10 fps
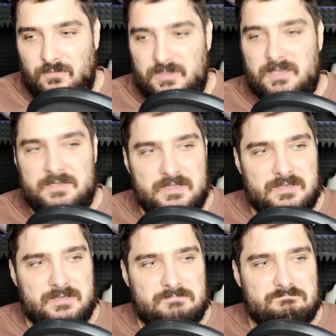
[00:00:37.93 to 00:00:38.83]
Вот
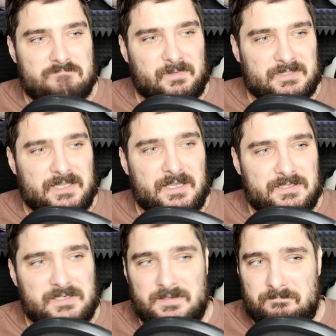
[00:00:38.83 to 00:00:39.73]
это,
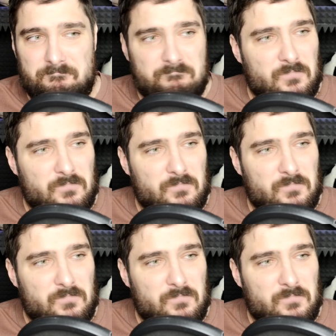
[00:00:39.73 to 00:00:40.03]
знаете,